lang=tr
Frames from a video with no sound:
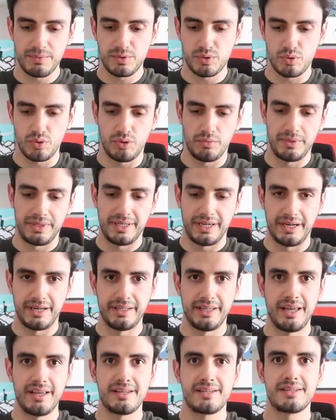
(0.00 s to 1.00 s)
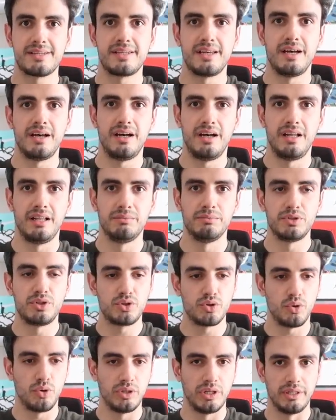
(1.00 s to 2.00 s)
Sol bir tane de sağ
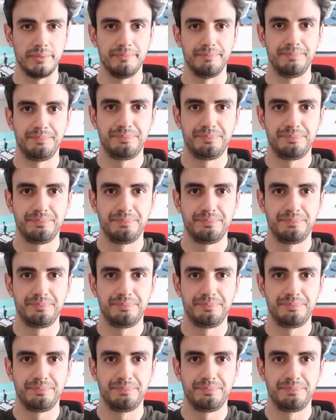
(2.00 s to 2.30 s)
almış olalım.